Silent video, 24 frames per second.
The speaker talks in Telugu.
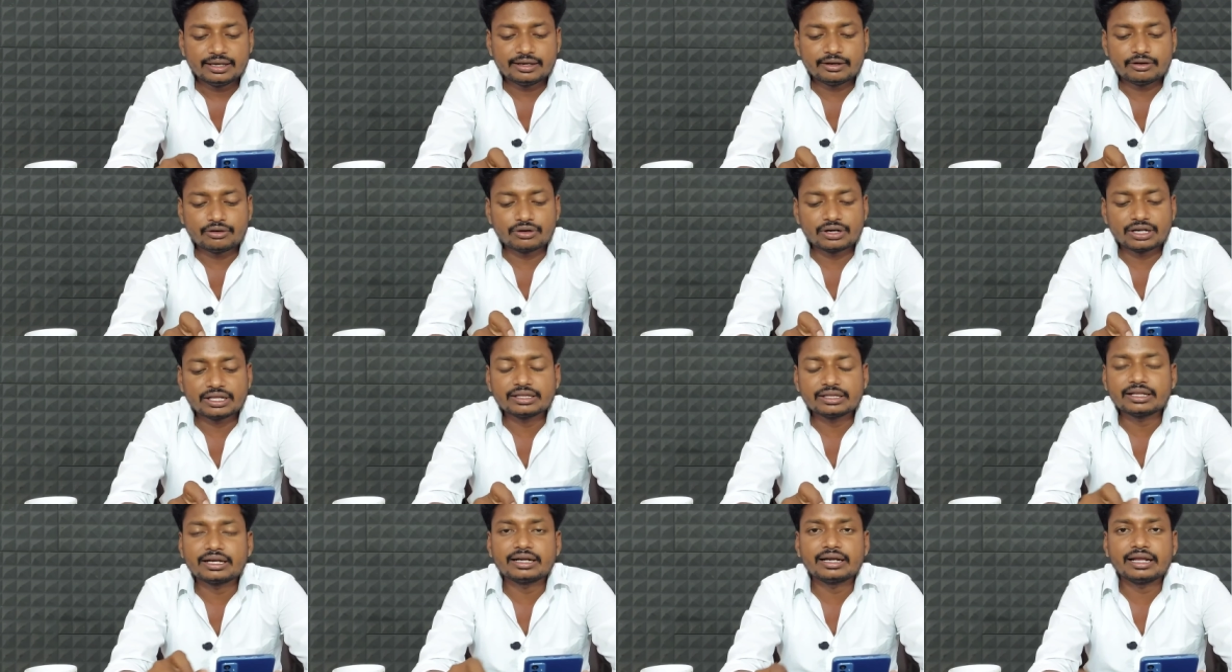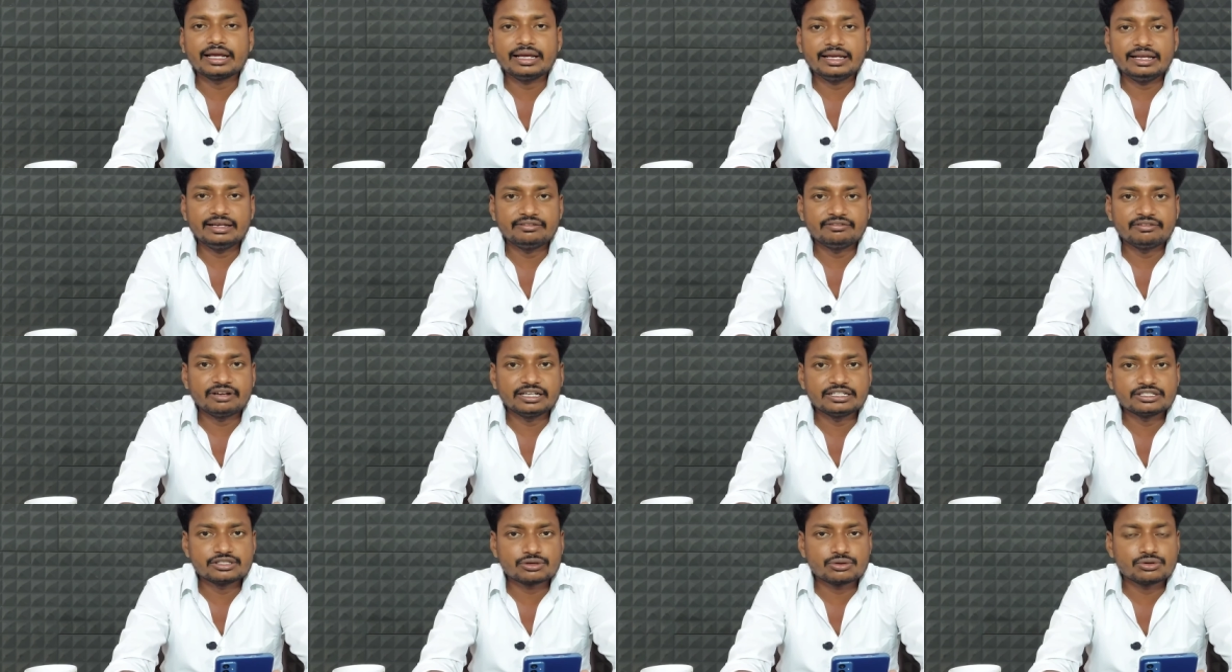ఇంకోటి ఏంటంటే
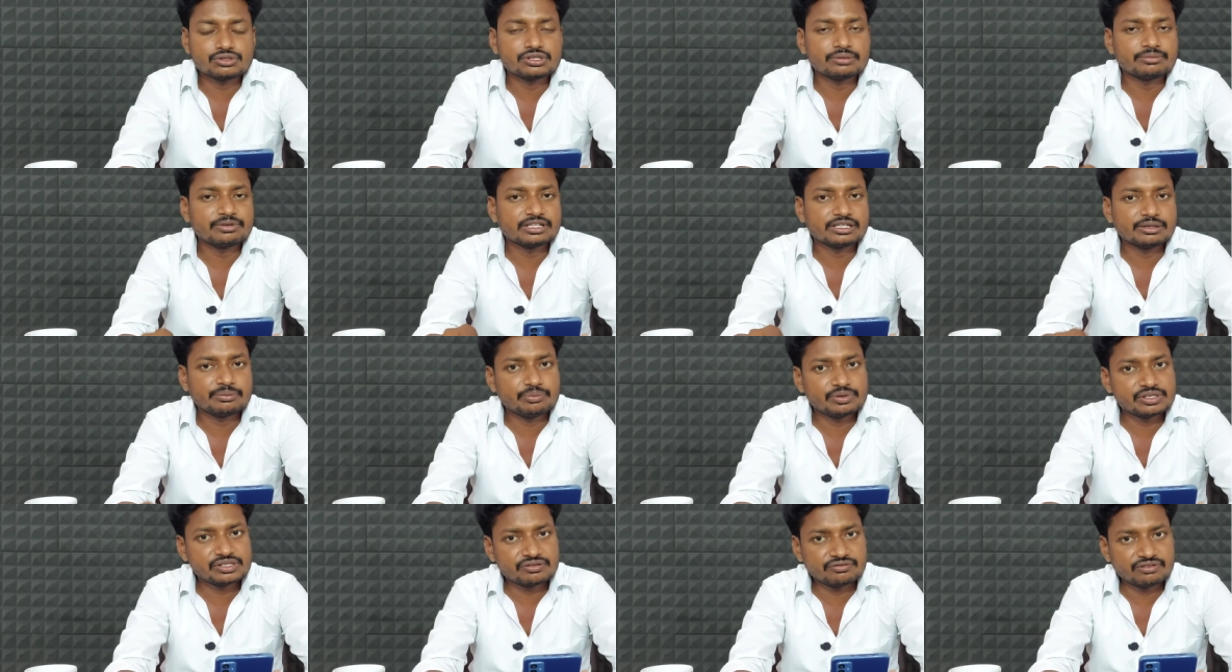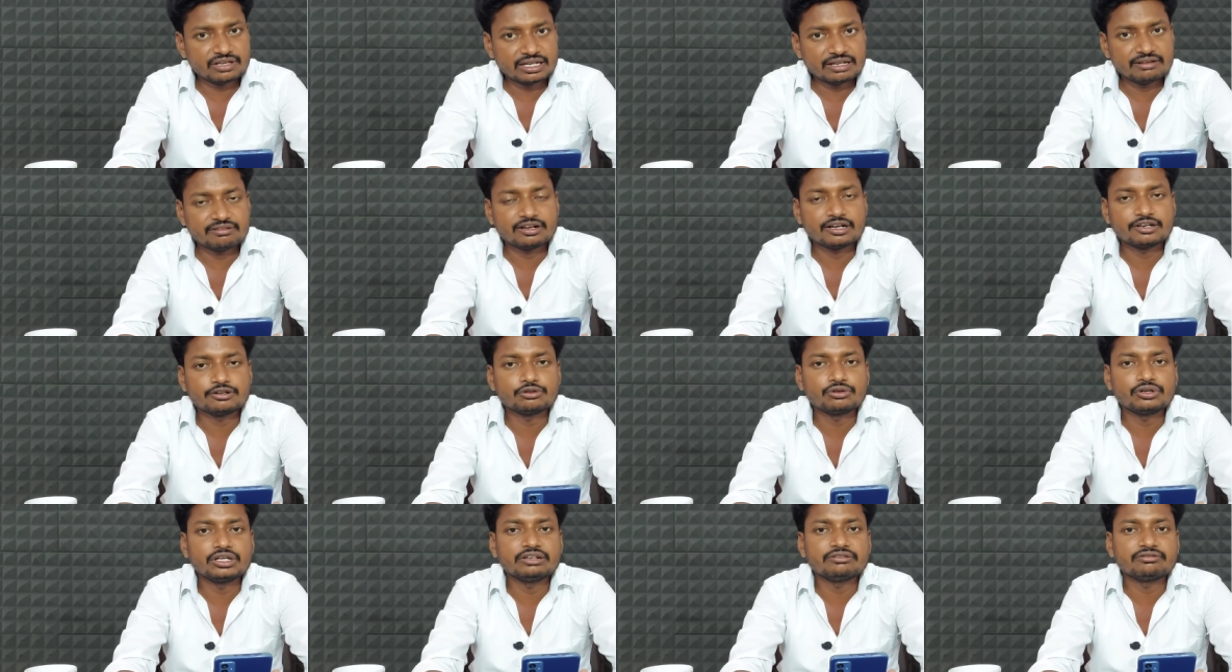ఇన్వైట్స్ కోసం అని చెప్పేసి వేరే
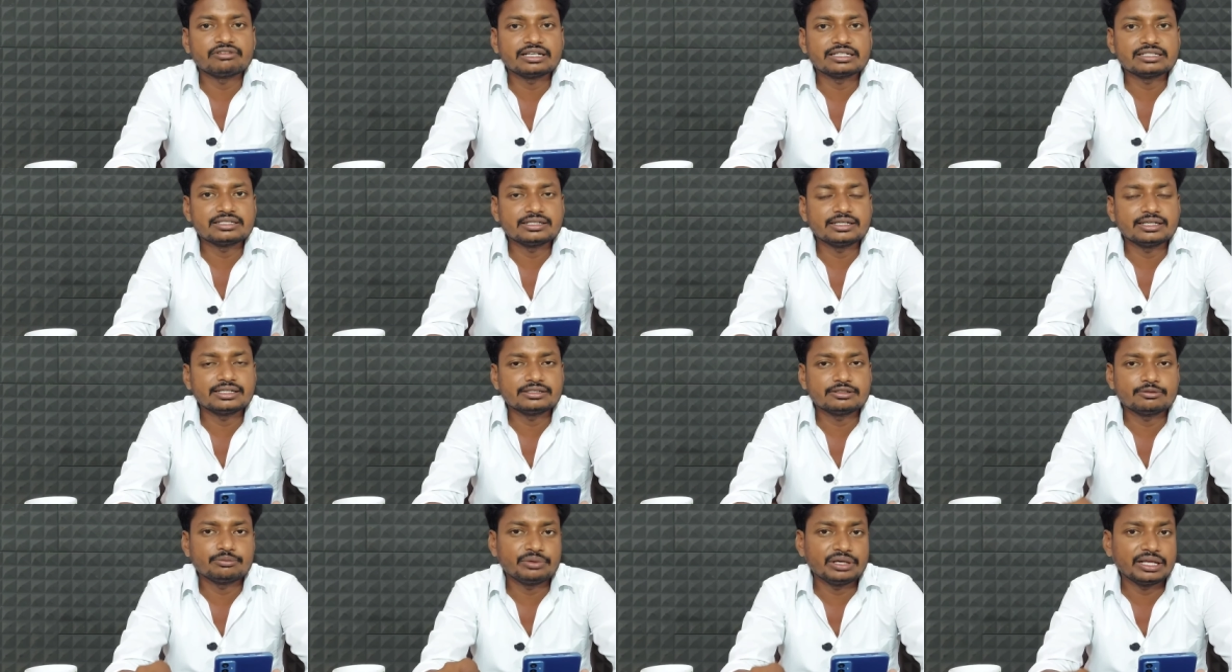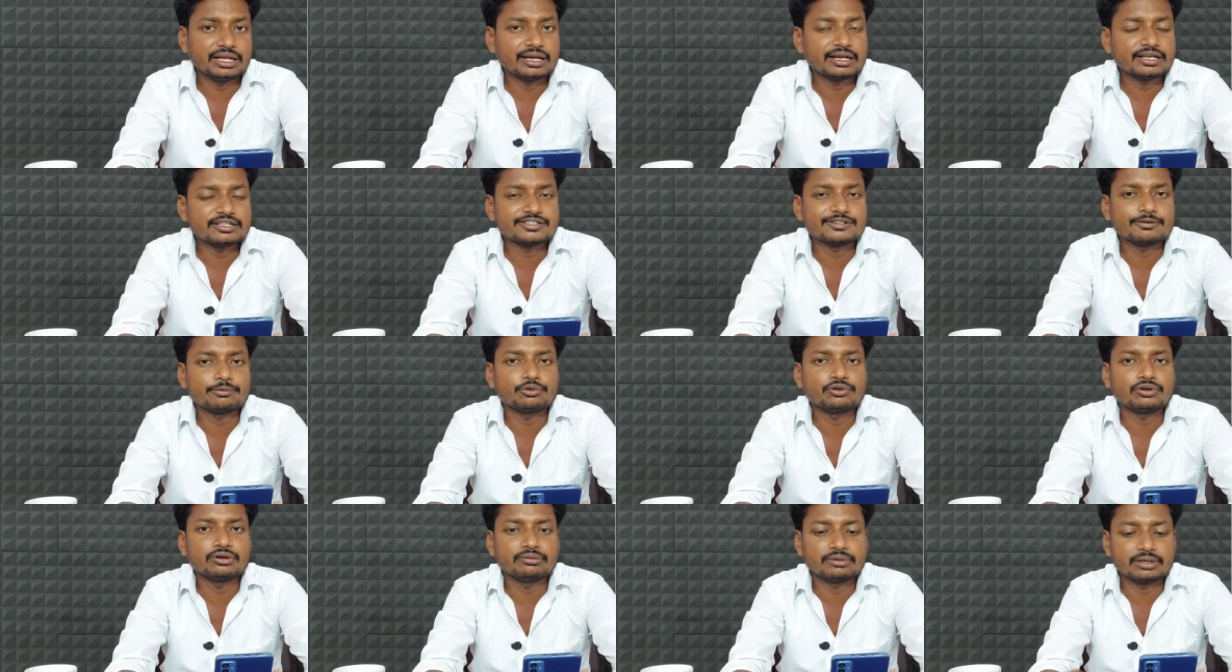వాళ్ళని కూడా ఇన్వైట్ చేసి మీరు
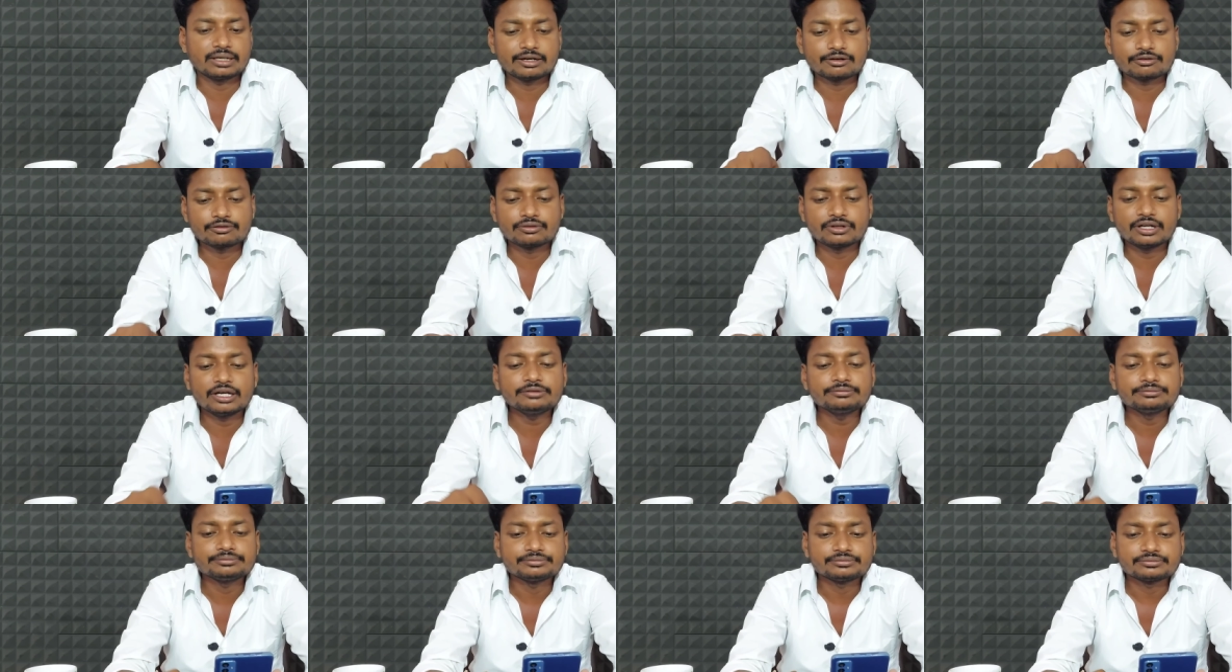నష్టపోవడమే కాకుండా